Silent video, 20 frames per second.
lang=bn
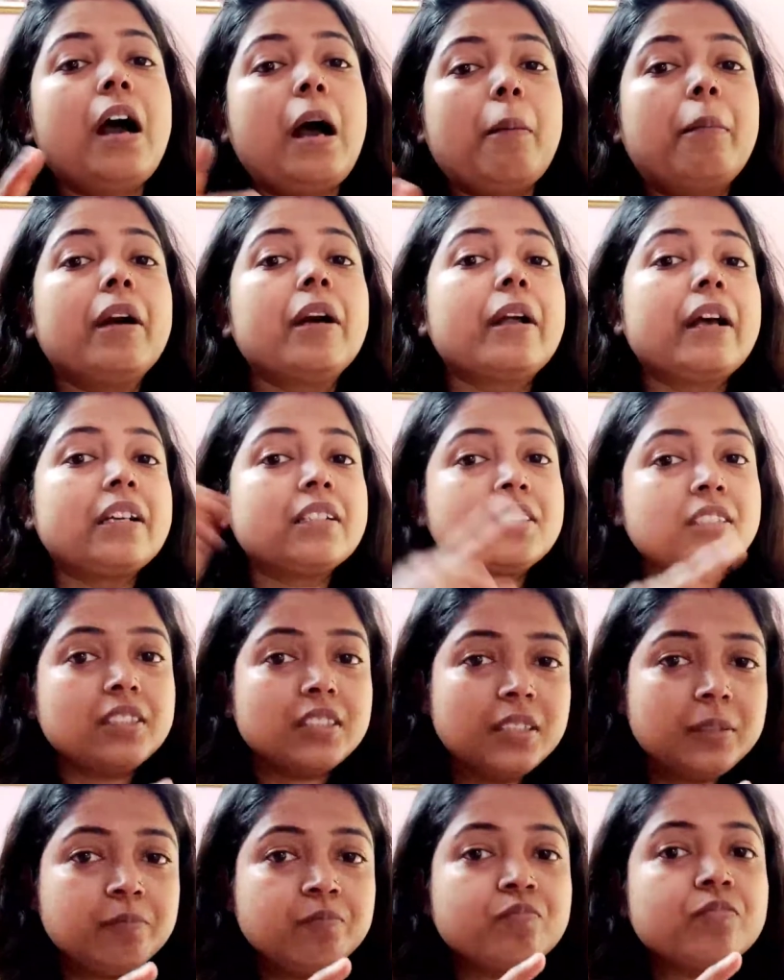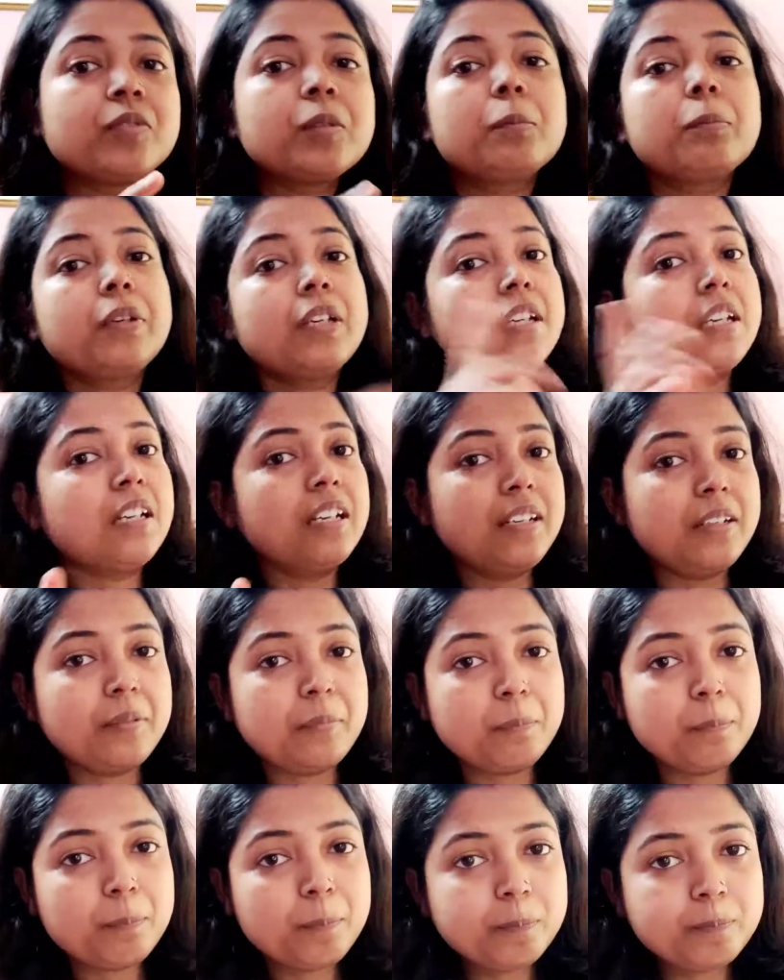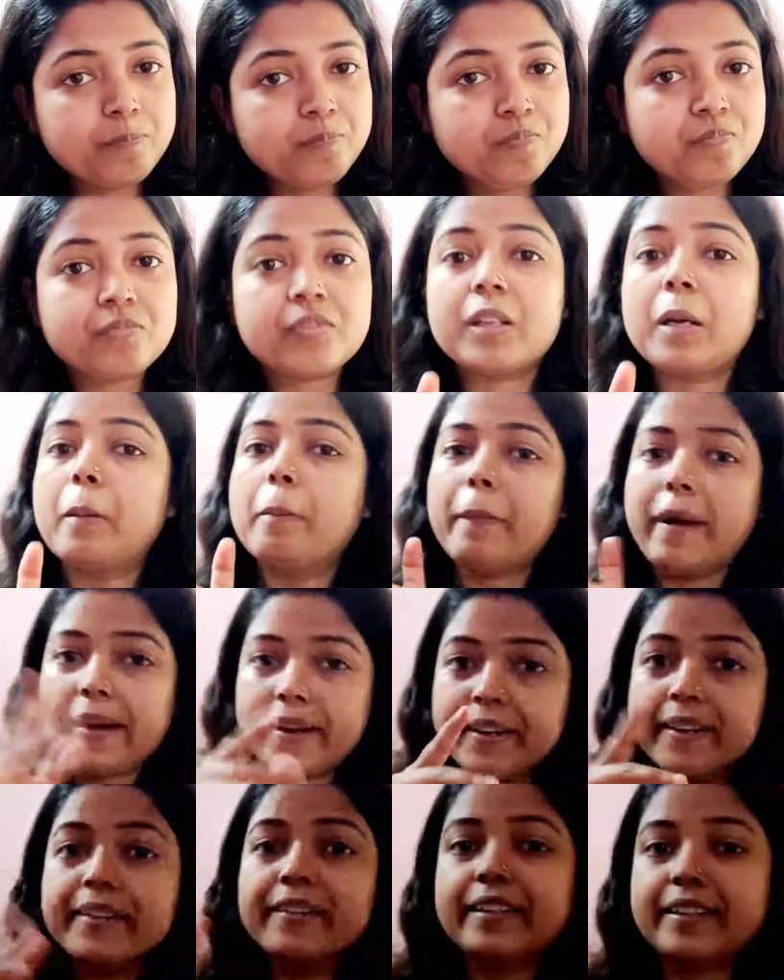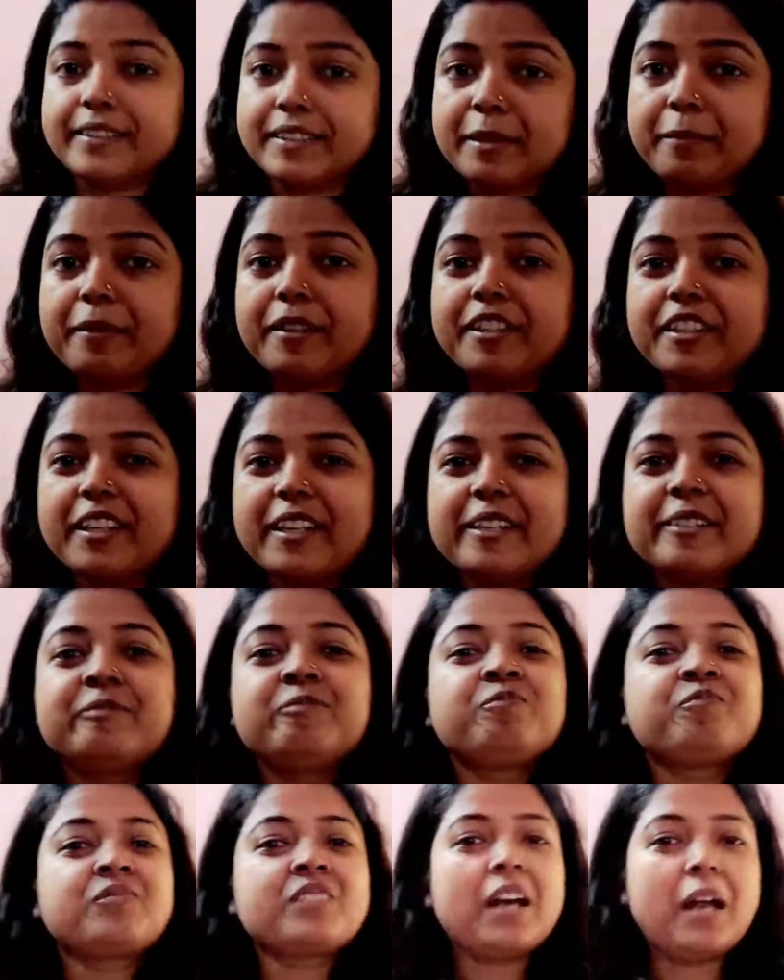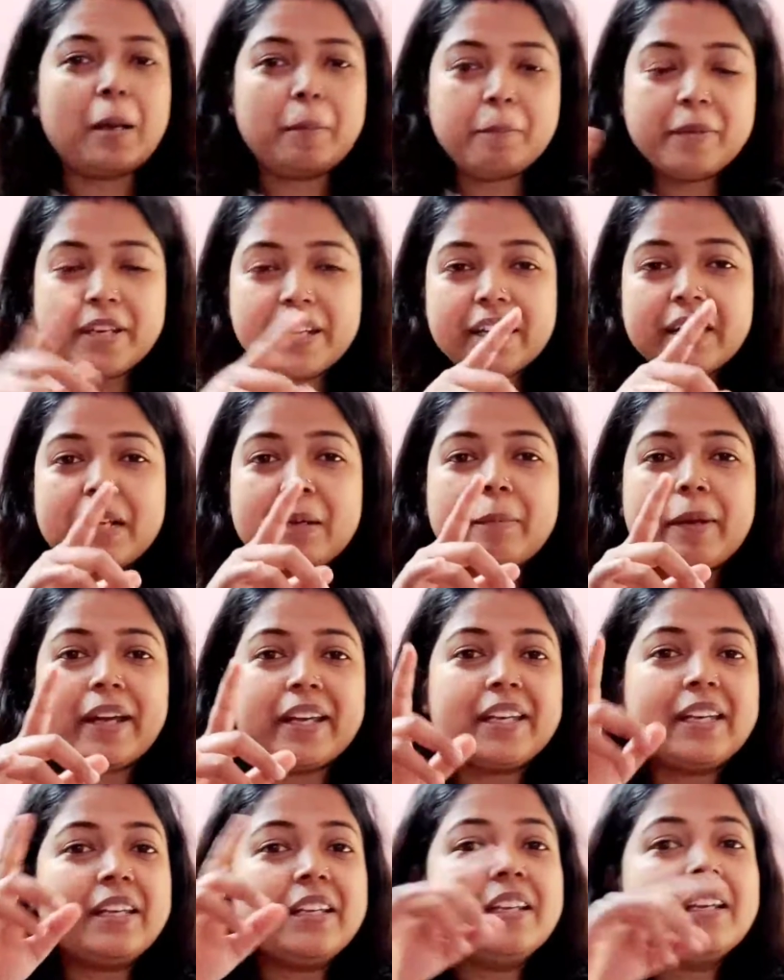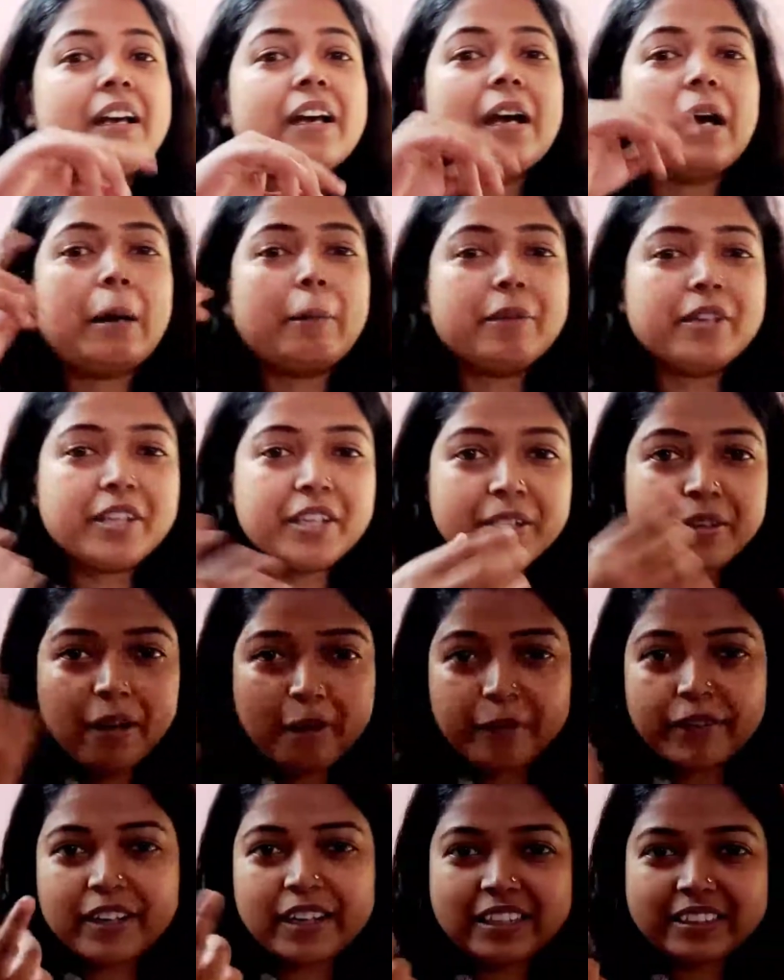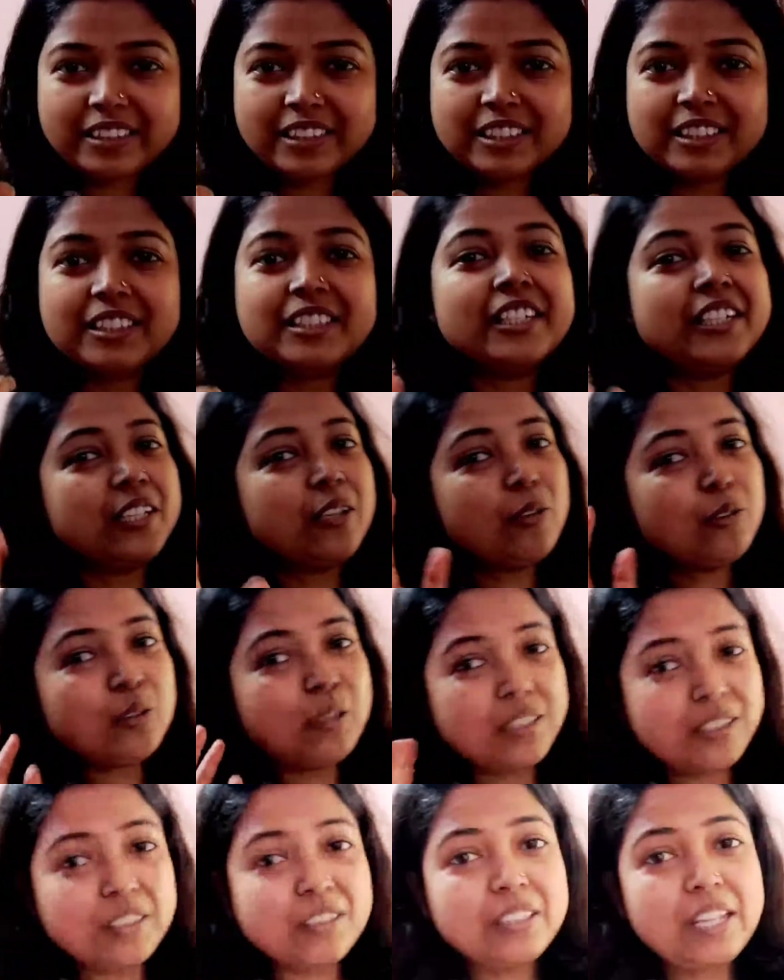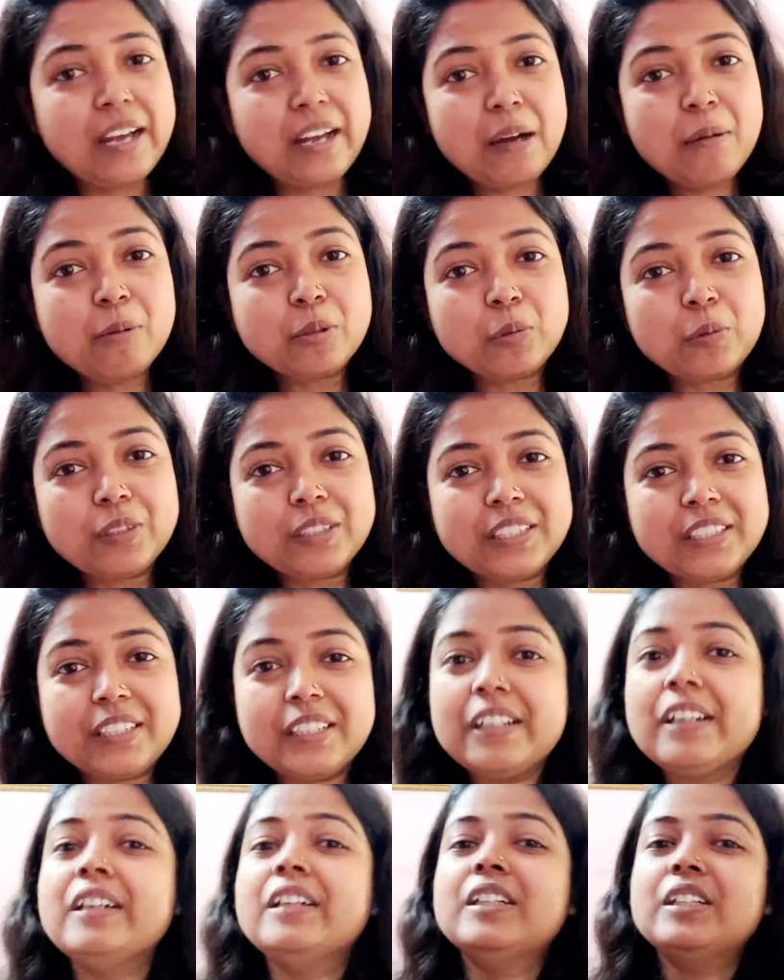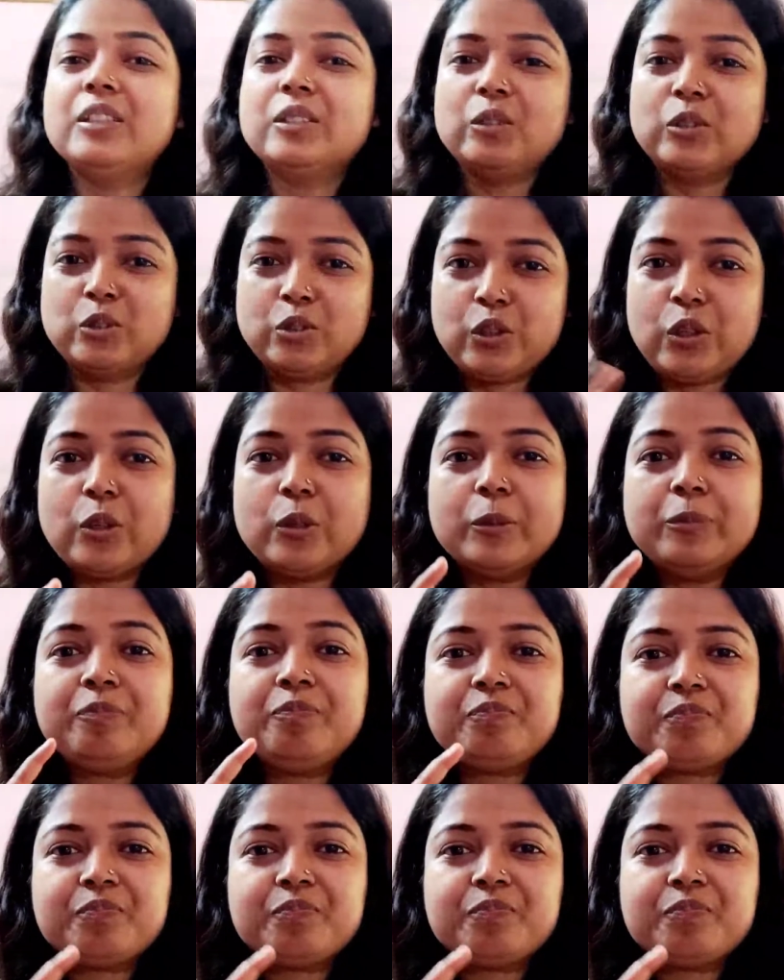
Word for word: আবার আসছি বিকেলের ম্যাগির রেসিপি নিয়ে আর বিকেলে ম্যাগি আমি কিভাবে খাচ্ছি সেটাও দেখাবো তোমাদেরকে তো চলো